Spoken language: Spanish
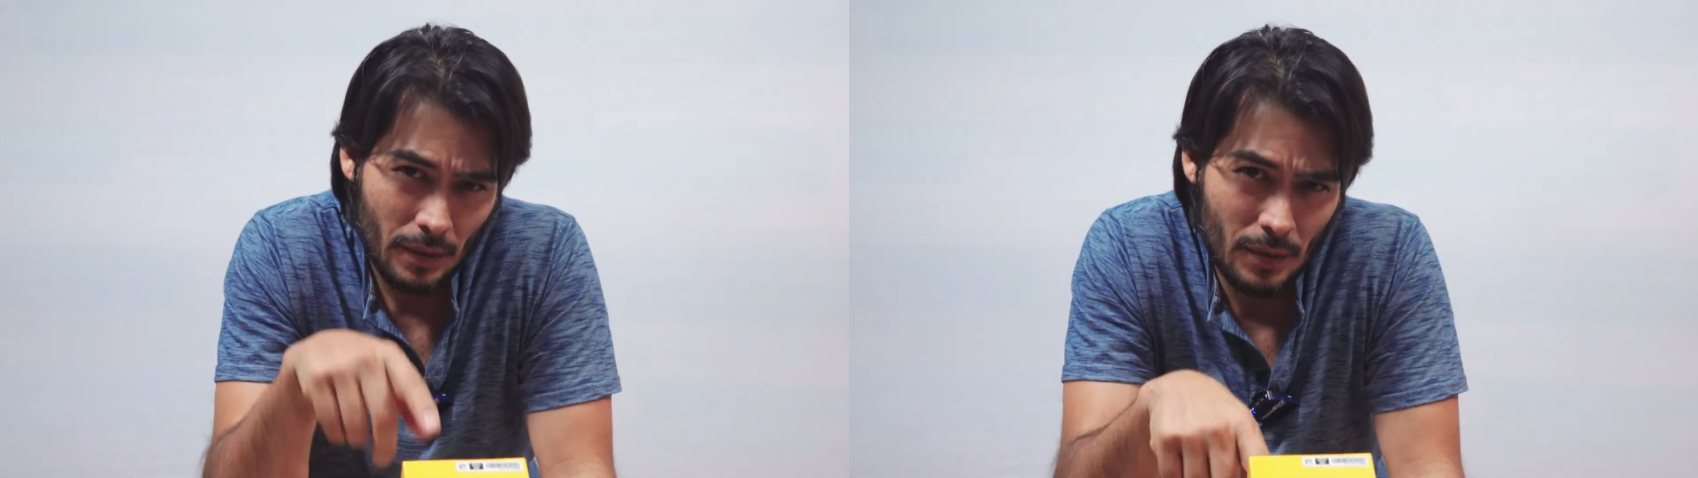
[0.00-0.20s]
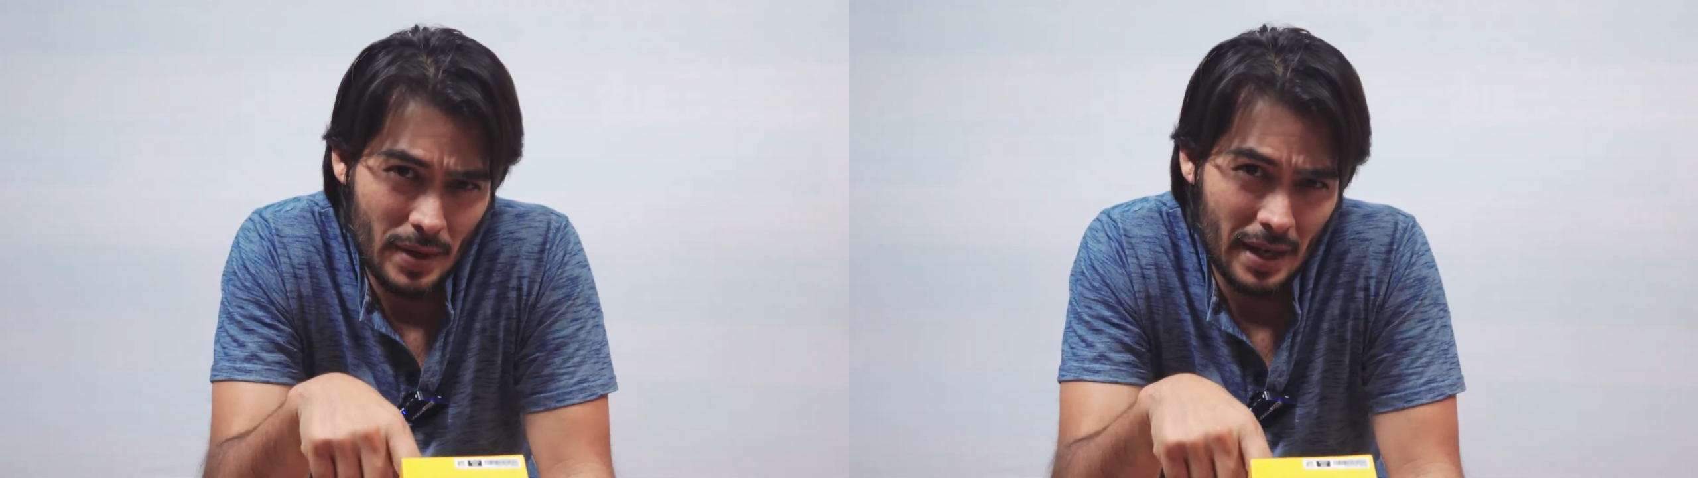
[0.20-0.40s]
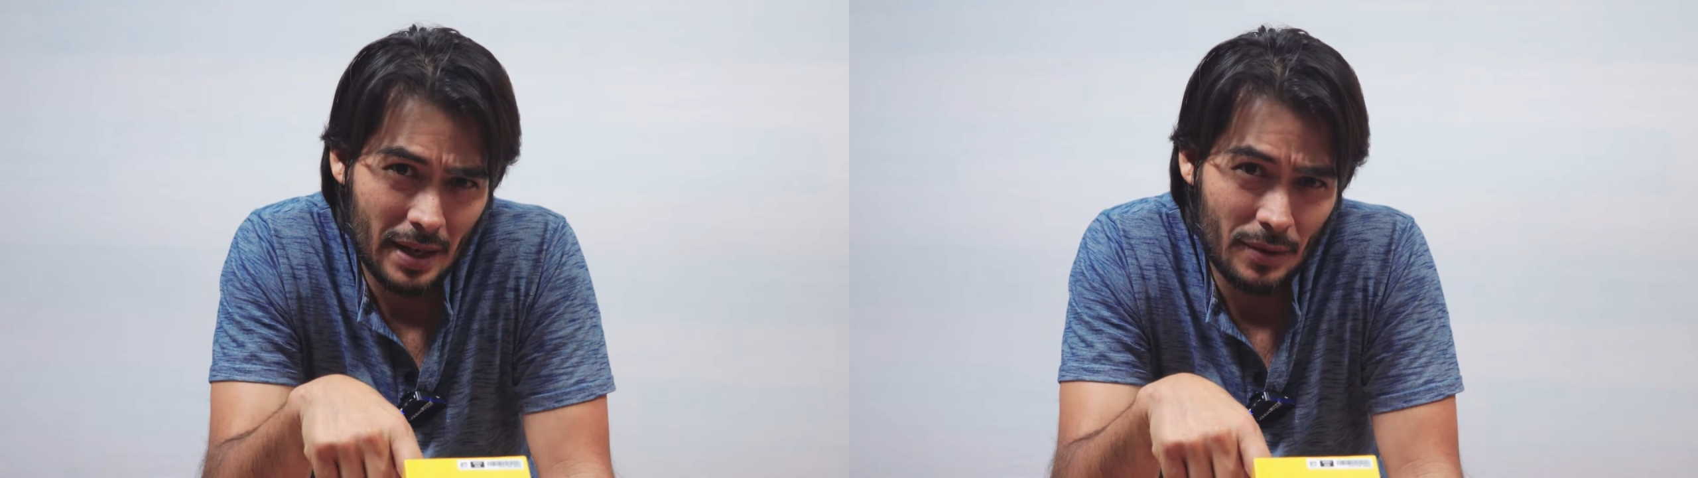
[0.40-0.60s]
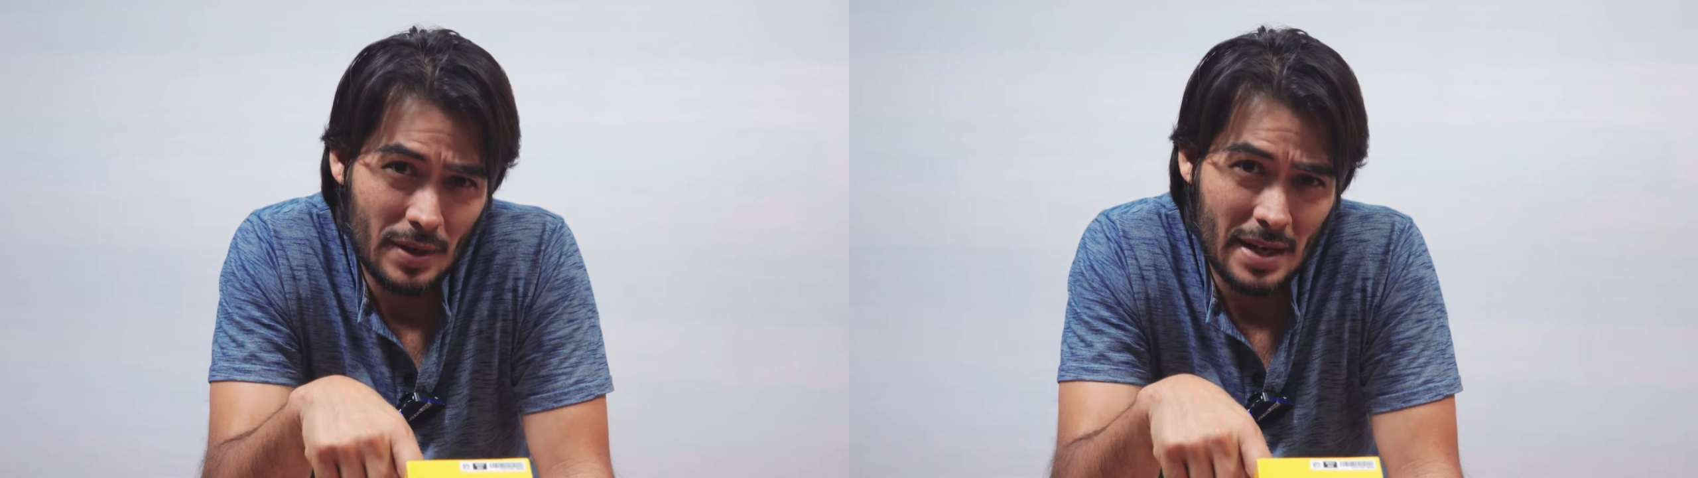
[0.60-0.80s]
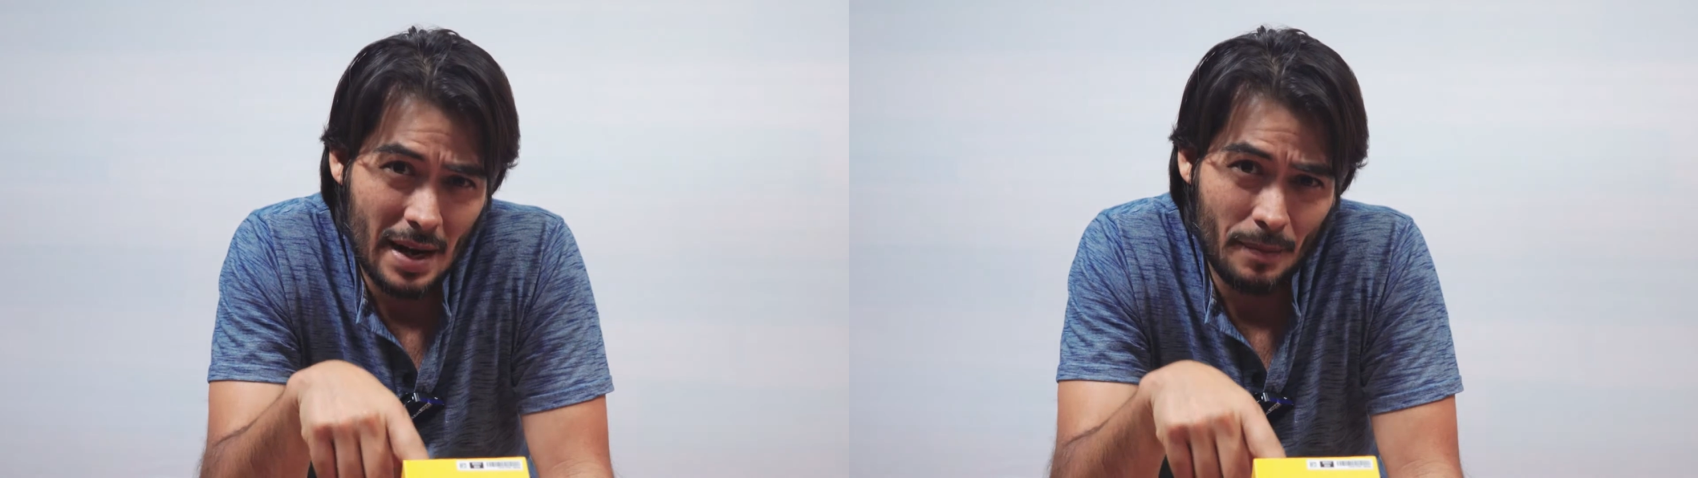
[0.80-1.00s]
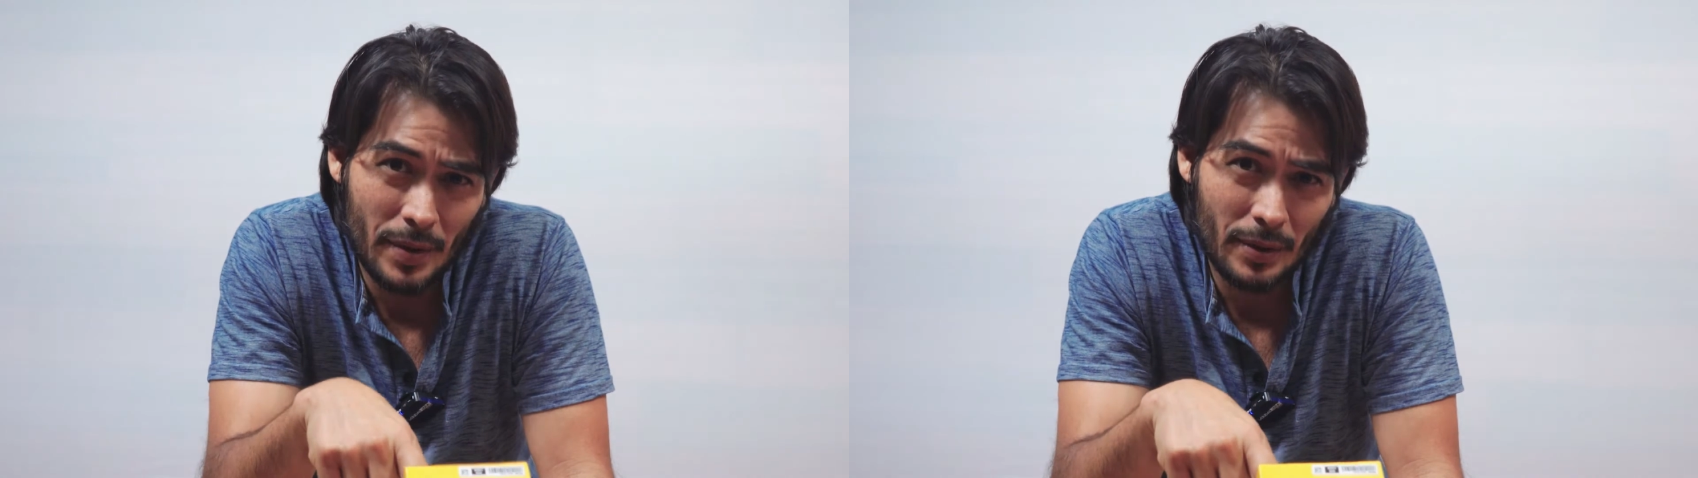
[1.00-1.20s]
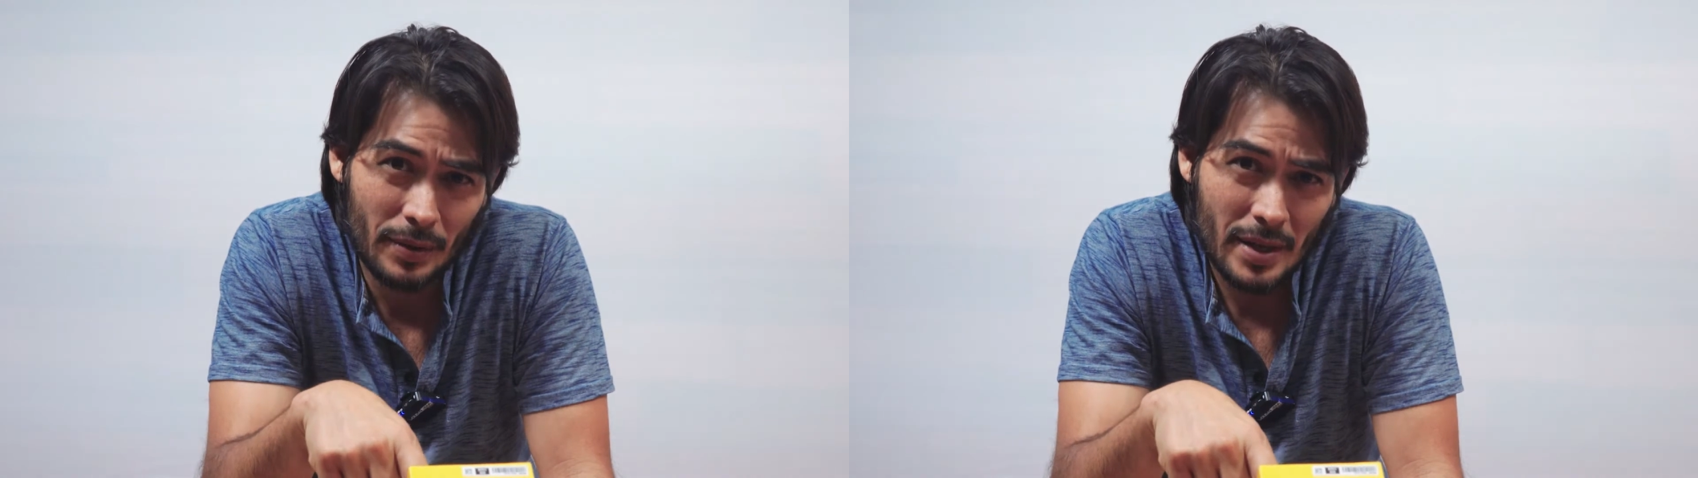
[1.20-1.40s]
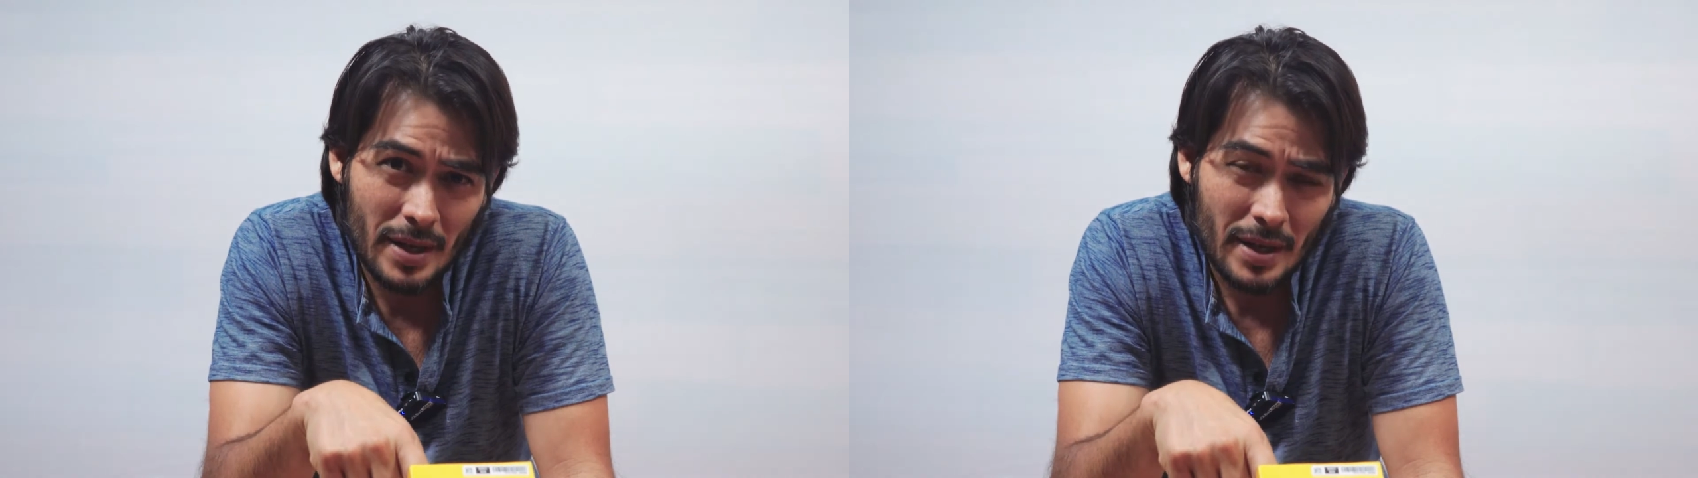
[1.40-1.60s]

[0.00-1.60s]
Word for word: Un cargador rápido